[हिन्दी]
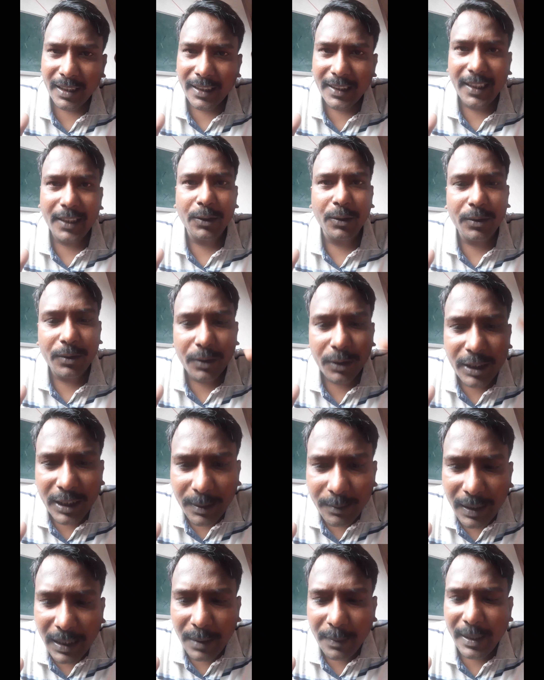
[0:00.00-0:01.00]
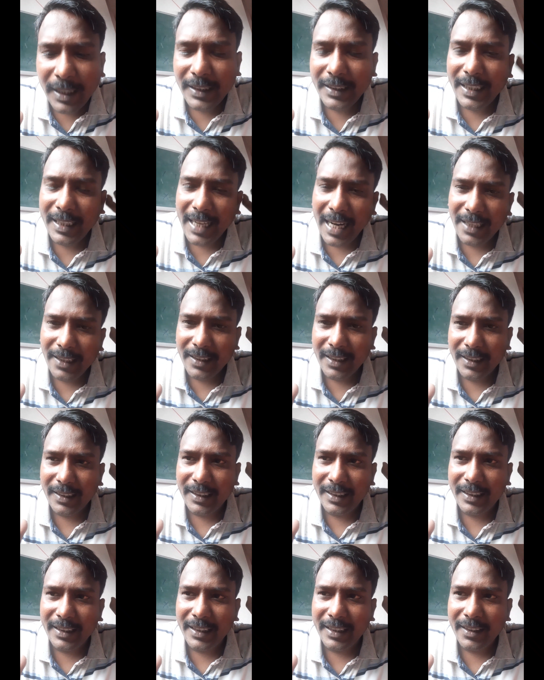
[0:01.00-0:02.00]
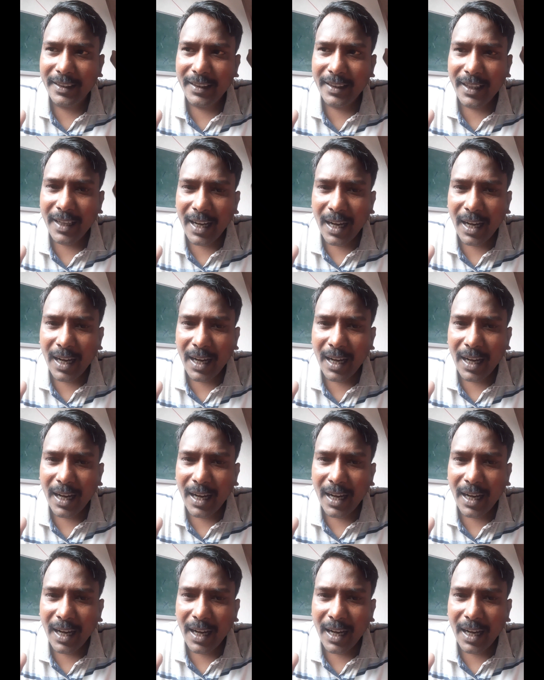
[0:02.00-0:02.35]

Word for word: या तो कोचिंग में ही भेज के गाइड कर दीजिए